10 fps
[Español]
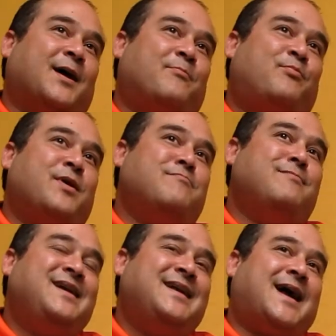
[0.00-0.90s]
Pues
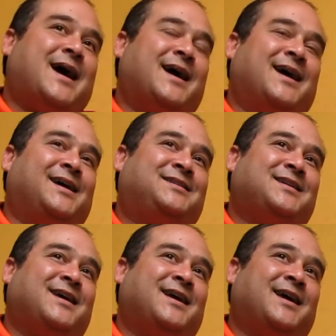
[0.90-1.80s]
mira,
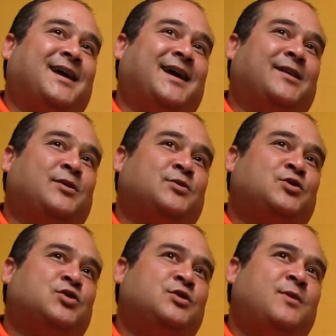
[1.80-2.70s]
este,
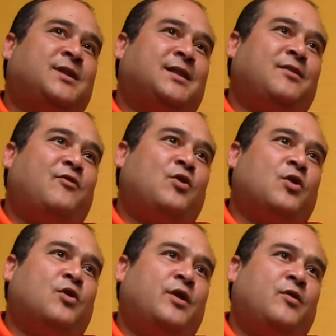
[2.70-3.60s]
yo soy bastante
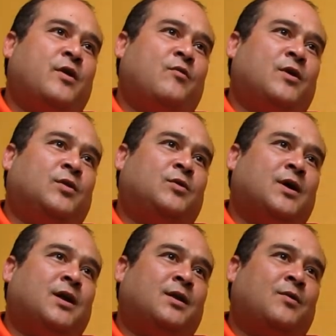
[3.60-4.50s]
folclórico en cuanto
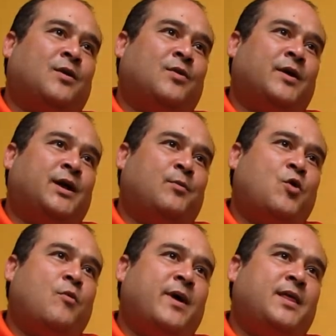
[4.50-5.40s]
al cuando
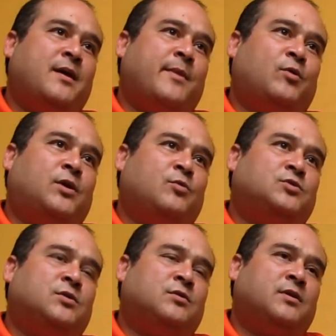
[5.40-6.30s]
escribo comedia, me gusta
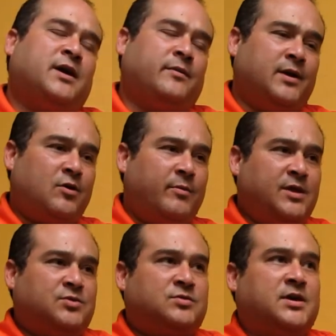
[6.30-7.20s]
mucho escribir la
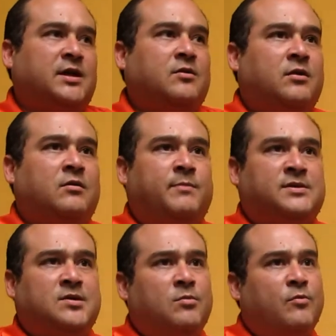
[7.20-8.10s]
comedia social y lo que nos
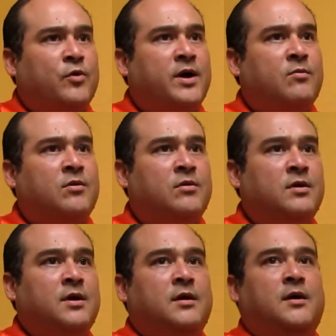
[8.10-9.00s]
pasa como pueblo.
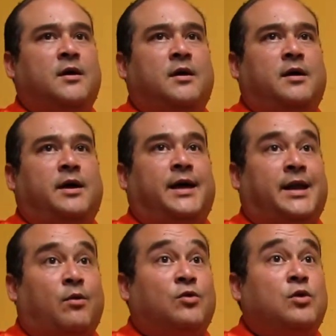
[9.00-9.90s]
Y
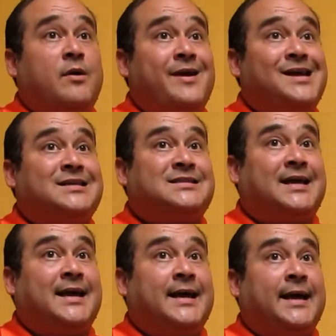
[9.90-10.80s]
recuerdo una vez
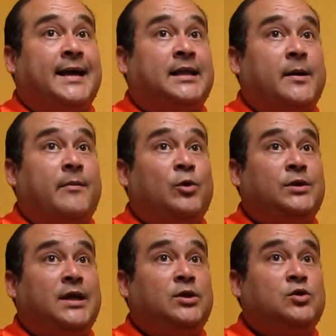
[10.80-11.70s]
que estaba montando,